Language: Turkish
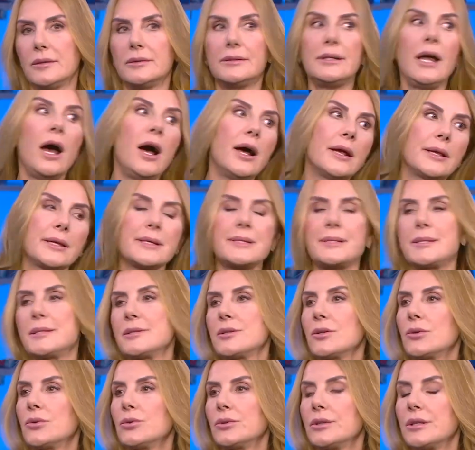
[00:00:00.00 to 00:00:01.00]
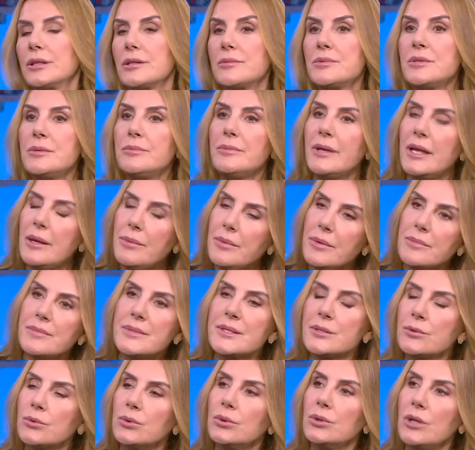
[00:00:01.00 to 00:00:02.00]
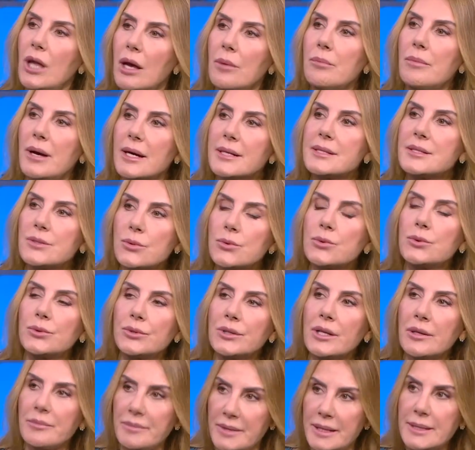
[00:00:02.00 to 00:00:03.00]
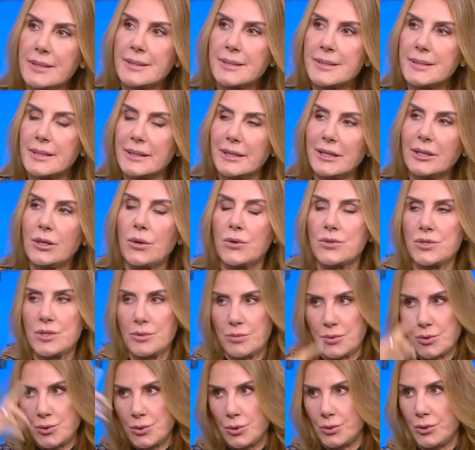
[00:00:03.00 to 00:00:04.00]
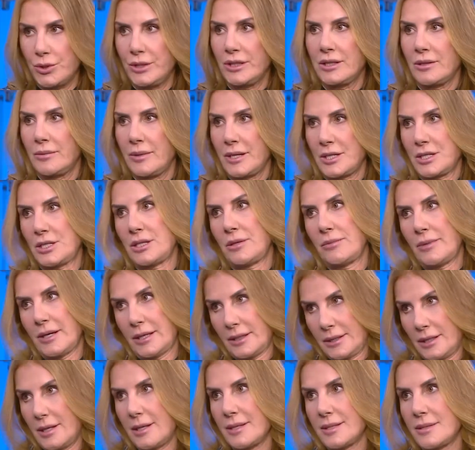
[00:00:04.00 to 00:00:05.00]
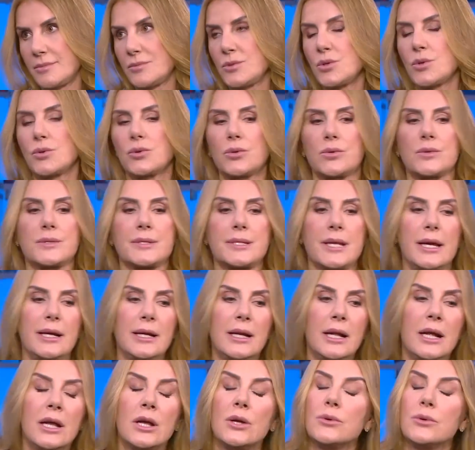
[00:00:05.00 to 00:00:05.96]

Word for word: ne hangisini kullanayım? Şimdi hepimiz kullanmak zorunda mıyız? İlk önce bu soruyla başlamak lazım. E, çok doğru. güzel.